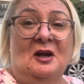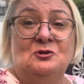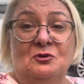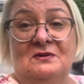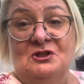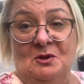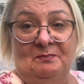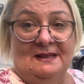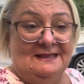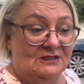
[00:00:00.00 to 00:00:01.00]
хочу вашей
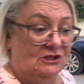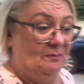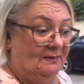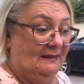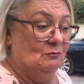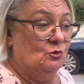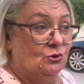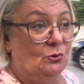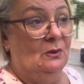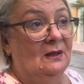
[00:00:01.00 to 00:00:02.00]
поддержки, потому
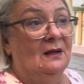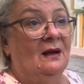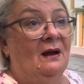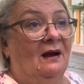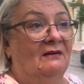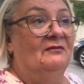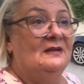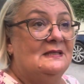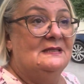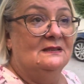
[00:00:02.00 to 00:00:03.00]
что э,
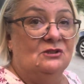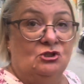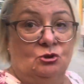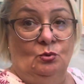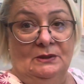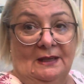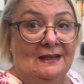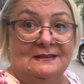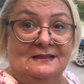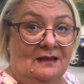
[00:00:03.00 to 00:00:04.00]
выяснилось, что я
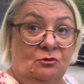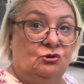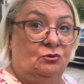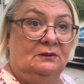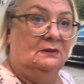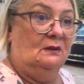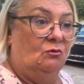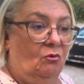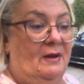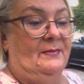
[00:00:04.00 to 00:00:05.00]
не знаю, что это
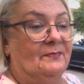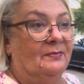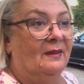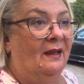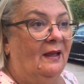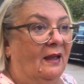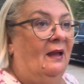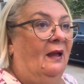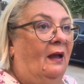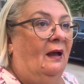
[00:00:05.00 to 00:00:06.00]
такое.
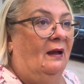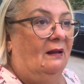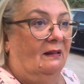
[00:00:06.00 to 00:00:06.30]
Э,